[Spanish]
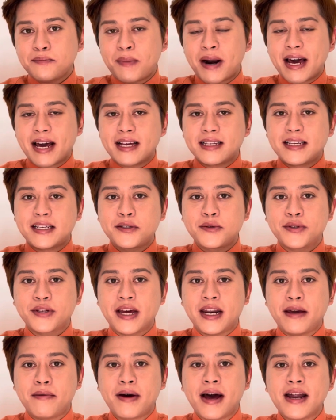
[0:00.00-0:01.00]
para que se
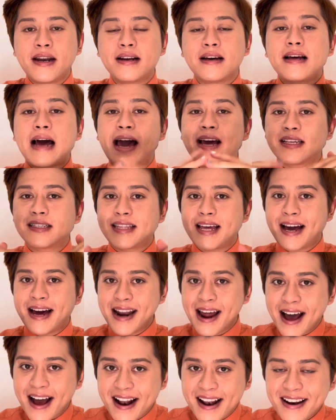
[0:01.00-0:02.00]
suscriban a este
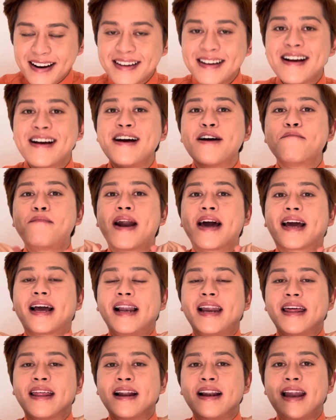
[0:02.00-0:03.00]
canal, para que
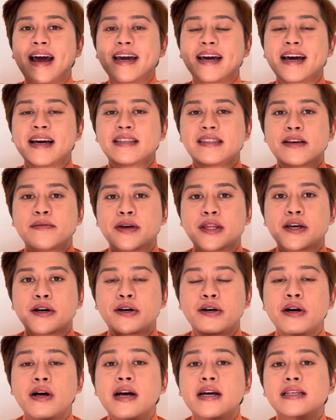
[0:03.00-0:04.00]
le den like a este
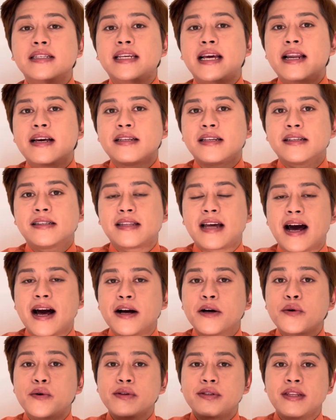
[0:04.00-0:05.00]
video si les está
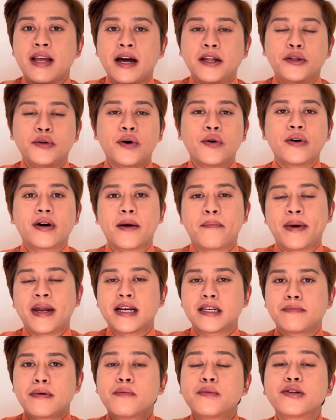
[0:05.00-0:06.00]
gustando, aunque
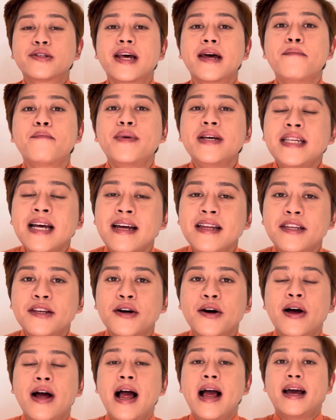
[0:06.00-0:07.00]
apenas vamos
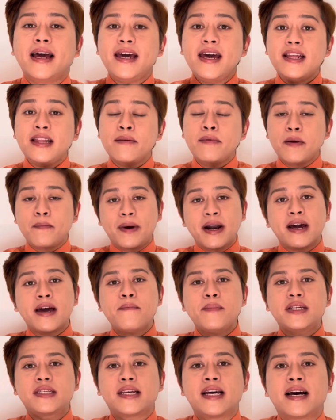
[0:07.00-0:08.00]
empezando. Y también para que
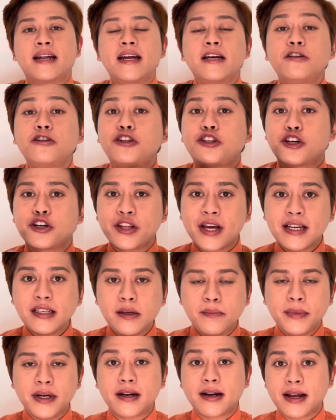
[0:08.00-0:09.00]
me sigan en
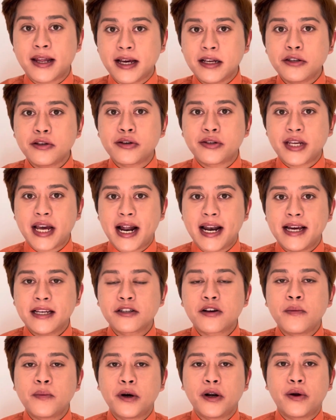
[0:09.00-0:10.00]
todas mis redes sociales
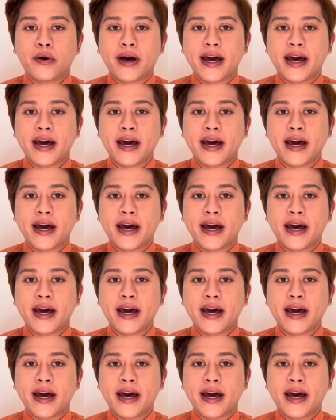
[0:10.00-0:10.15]
como lo